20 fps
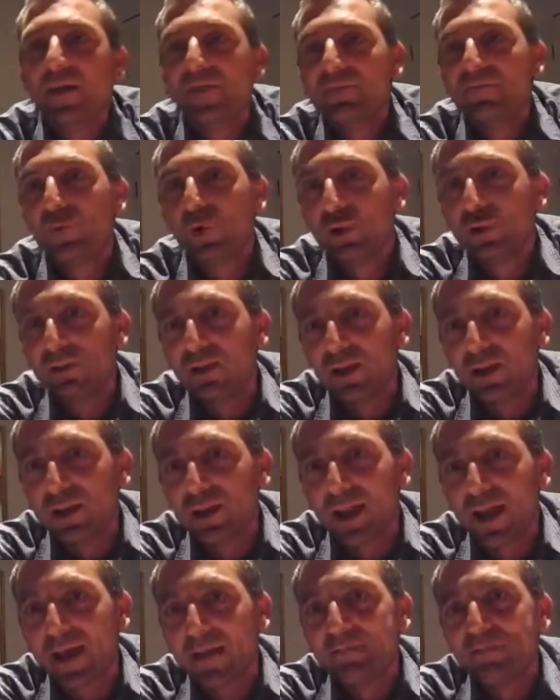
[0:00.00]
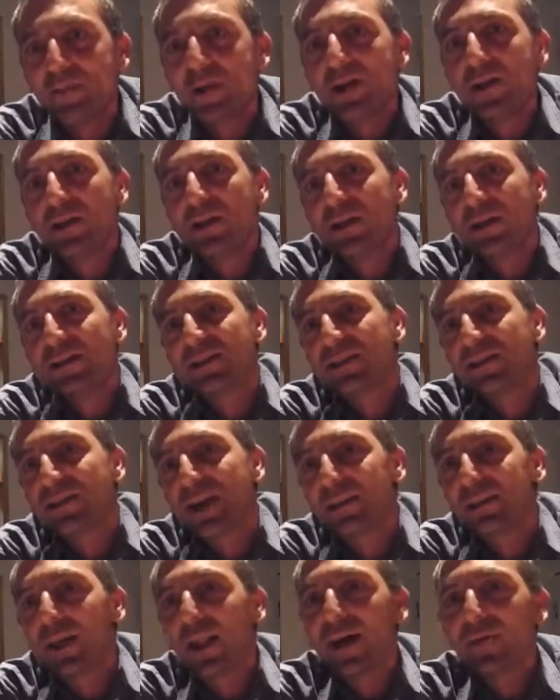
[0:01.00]
Vuol dire che si è
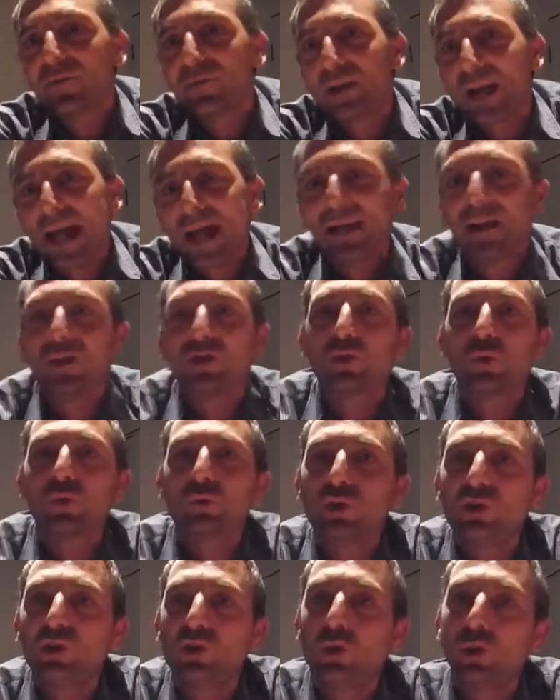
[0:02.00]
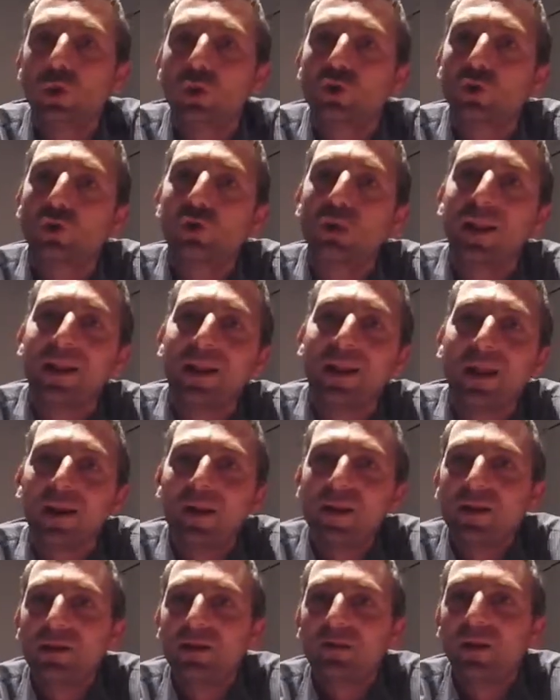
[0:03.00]
andato a lavorare sul discorso del,
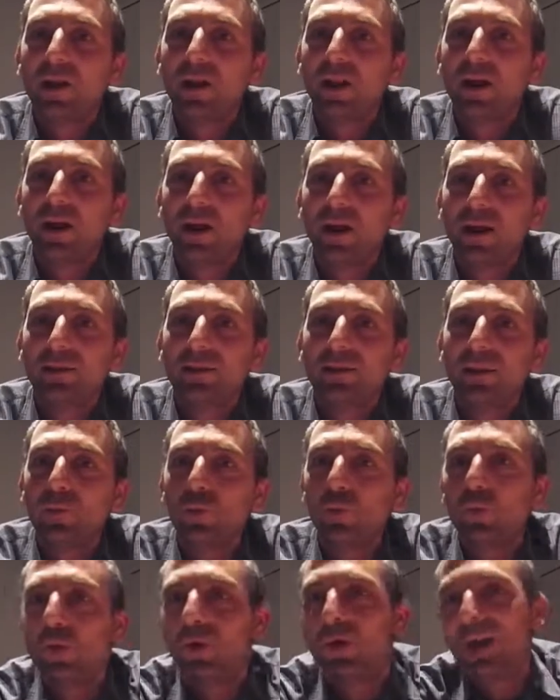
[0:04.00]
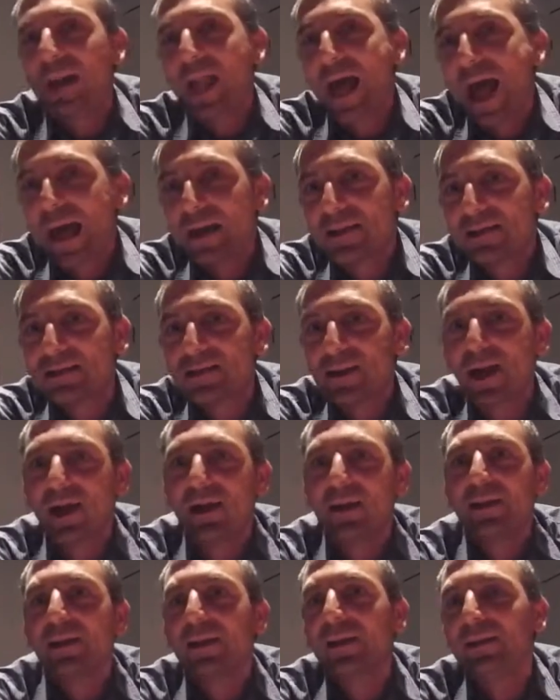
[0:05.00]
del diminuire l'ansia,
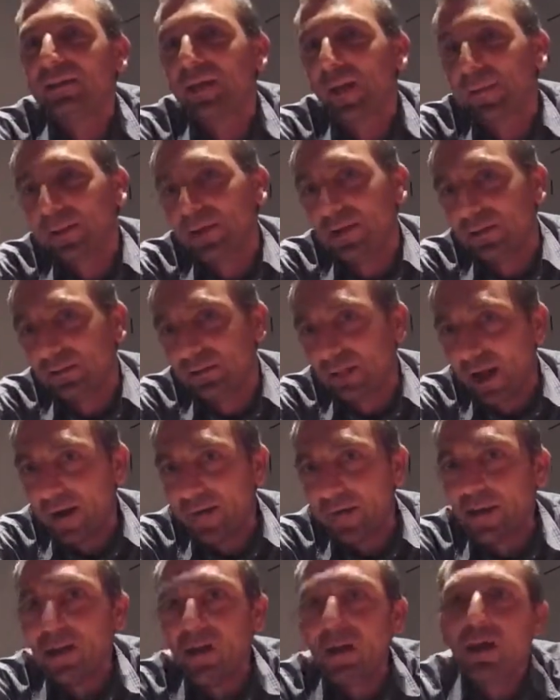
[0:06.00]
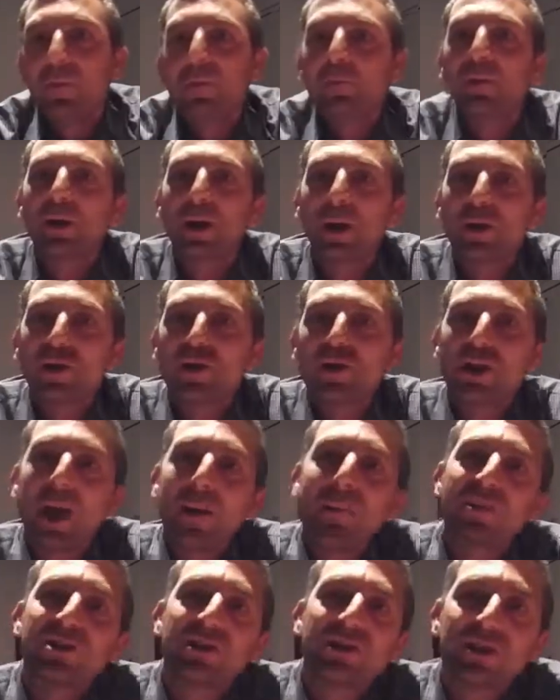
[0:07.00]
l'irritabilità però
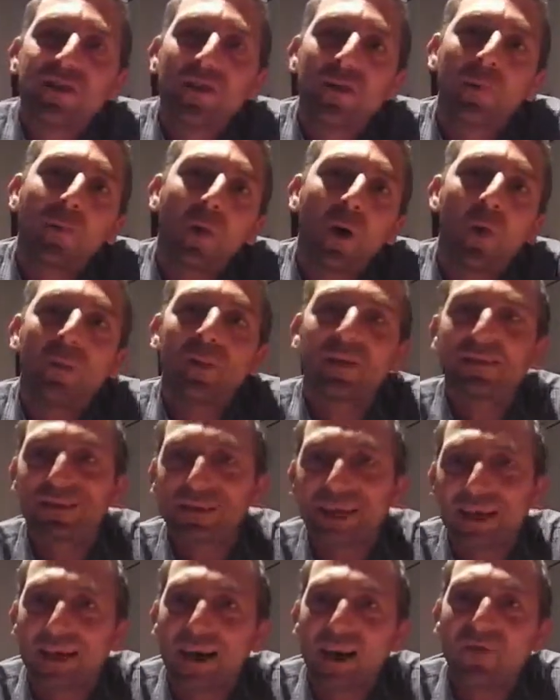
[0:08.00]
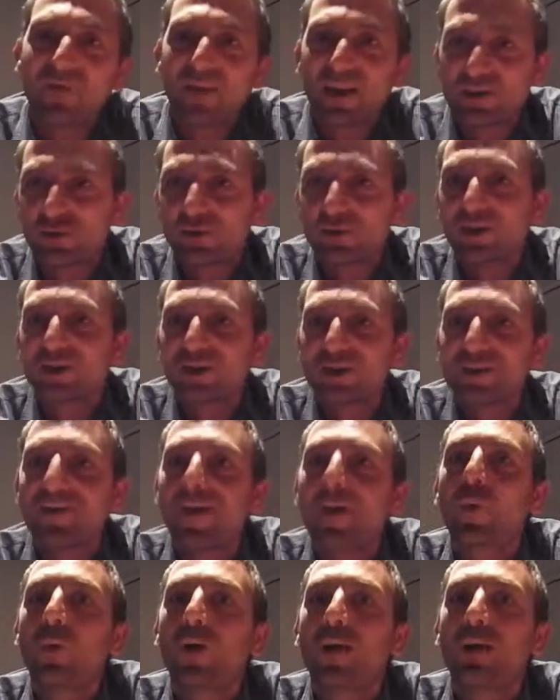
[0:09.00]
diciamo si deve poi passare alla fase
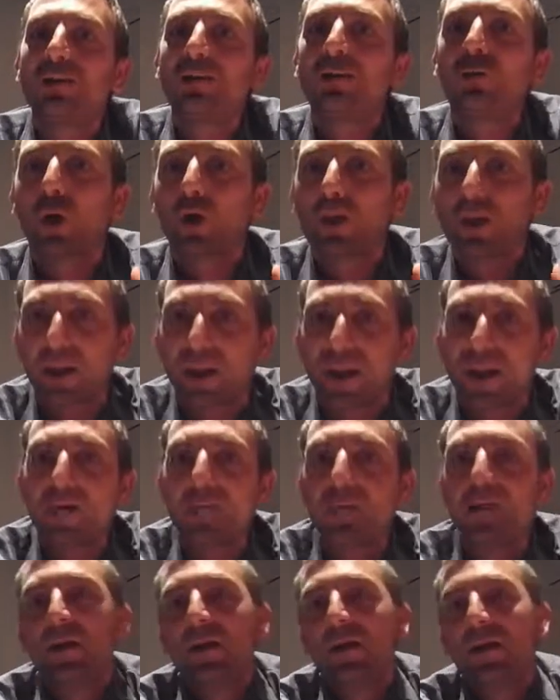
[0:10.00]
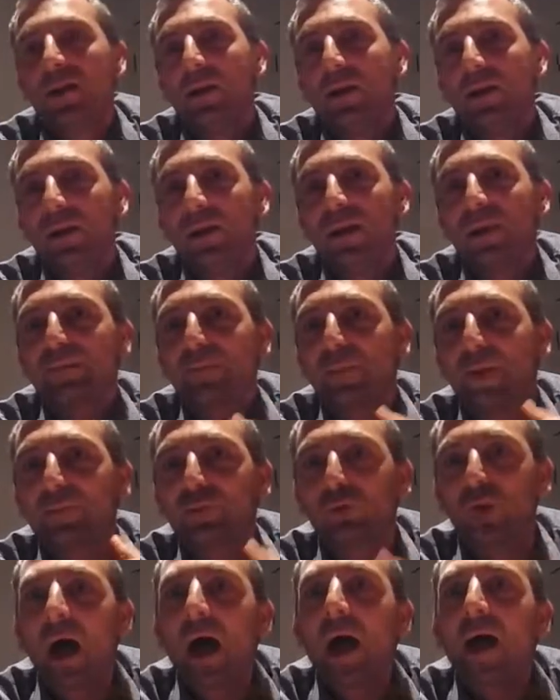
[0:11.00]
successiva, quella di togliere
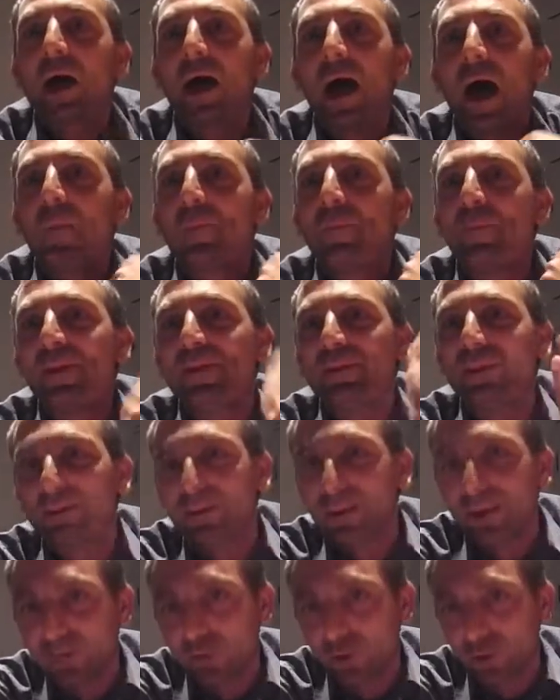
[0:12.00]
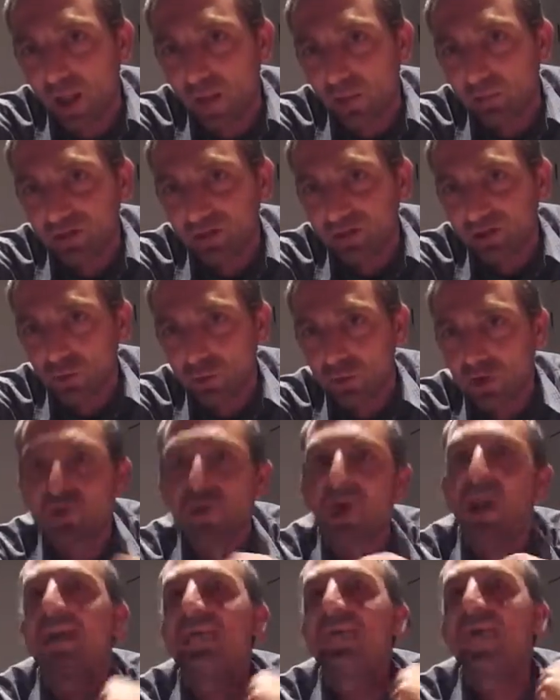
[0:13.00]
l'aspetto appetitivo della persona,
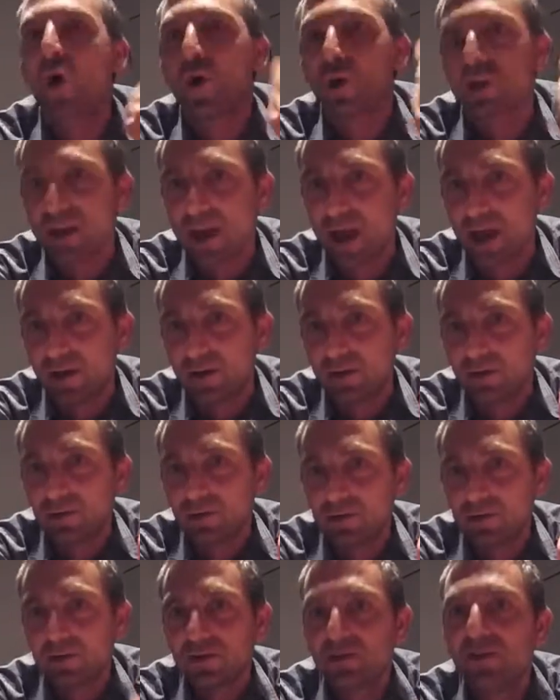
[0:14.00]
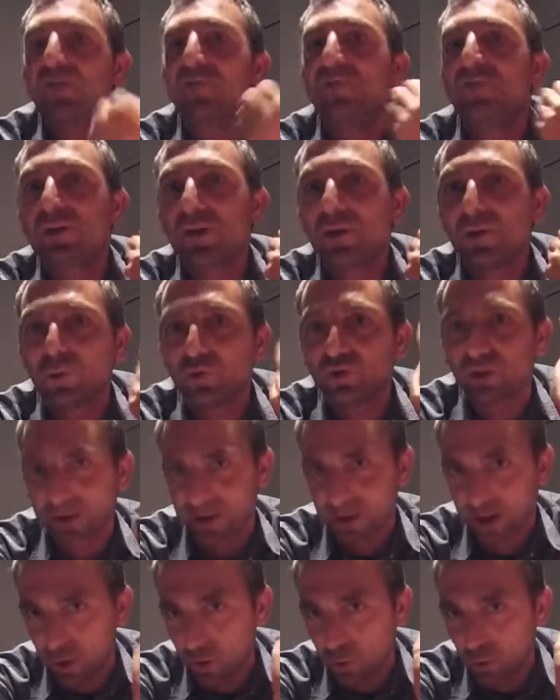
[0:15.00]
cioè la voglia di, di
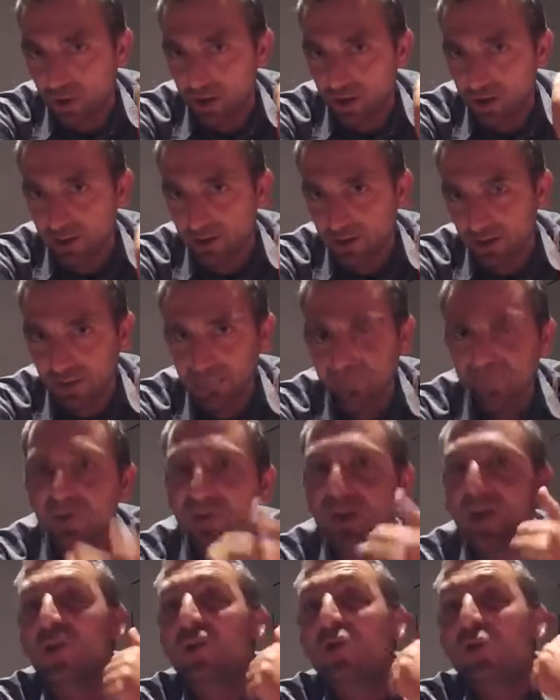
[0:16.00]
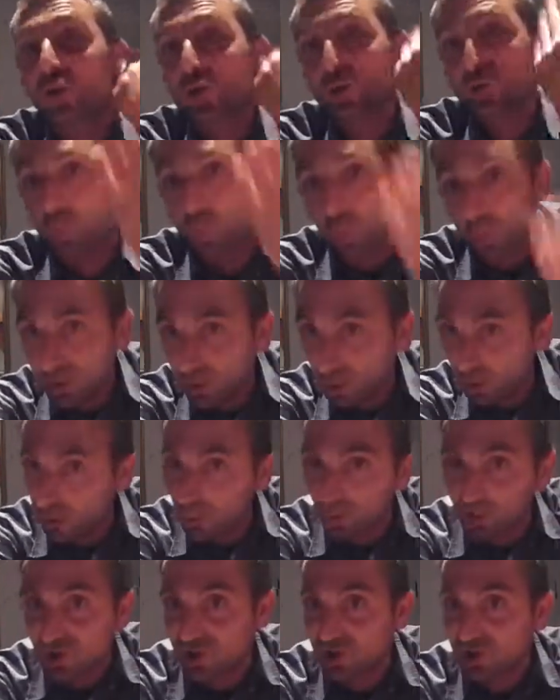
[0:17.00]
usare la cocaina, che ancora su quello
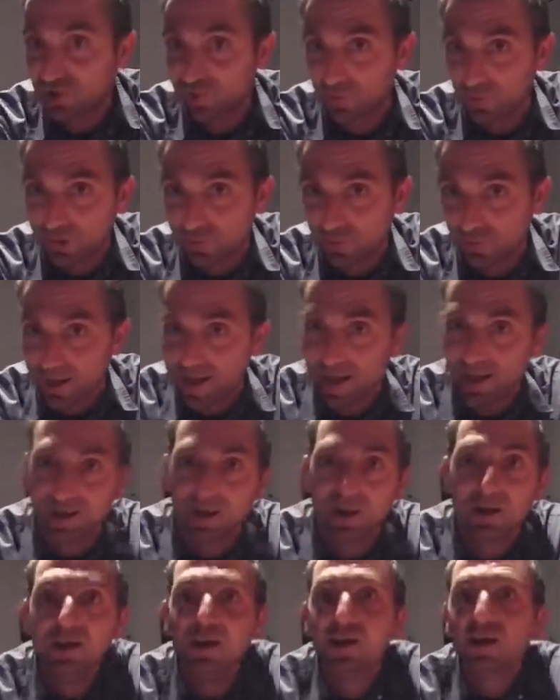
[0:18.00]
comunque si devono lavorare.